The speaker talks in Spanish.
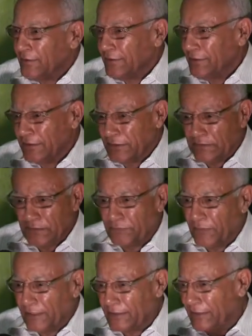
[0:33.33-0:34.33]
y, diferente
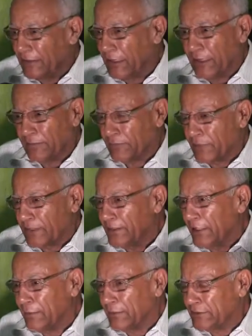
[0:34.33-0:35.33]
diferentes, la
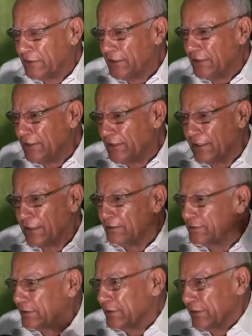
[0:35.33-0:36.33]
frente a la Basílica,
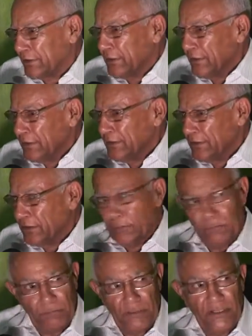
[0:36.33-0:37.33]
así que, y
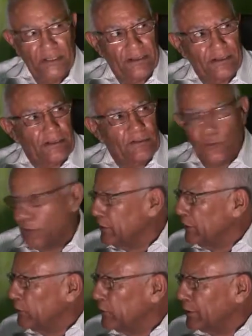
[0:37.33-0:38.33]
vi estos
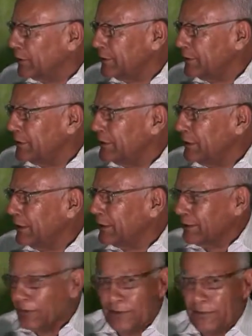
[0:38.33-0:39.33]
días por aquí la
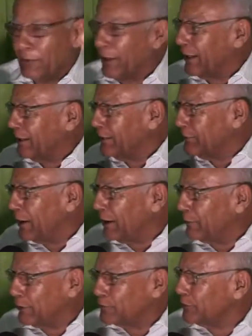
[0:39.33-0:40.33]
que baja de
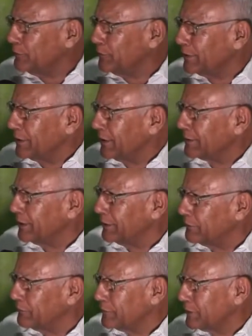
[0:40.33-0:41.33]
Bávaro también, que la
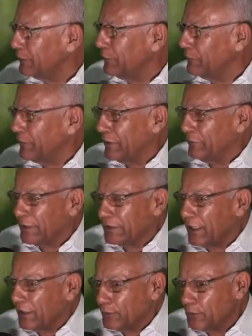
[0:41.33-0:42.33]
estaban, estaban
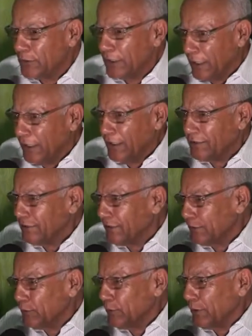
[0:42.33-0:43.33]
asfaltando, así
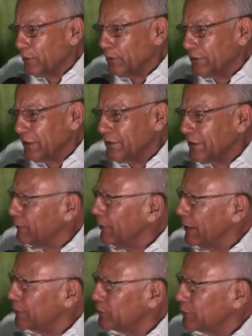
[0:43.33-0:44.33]
que yo veo que están
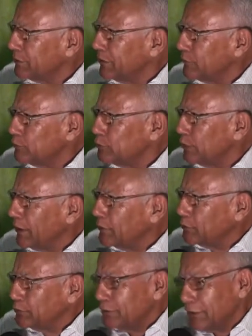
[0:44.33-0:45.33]
trabajando, que están
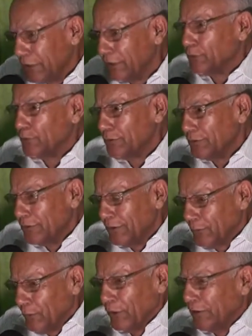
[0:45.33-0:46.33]
funcionando, eso
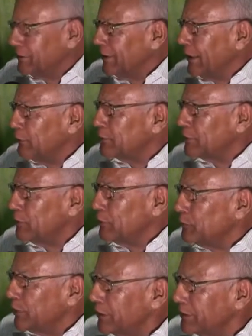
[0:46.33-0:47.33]
por ese lado está muy
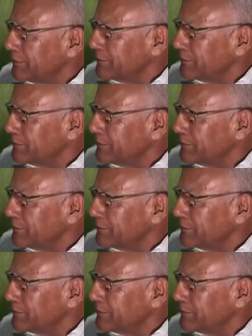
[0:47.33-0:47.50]
bien.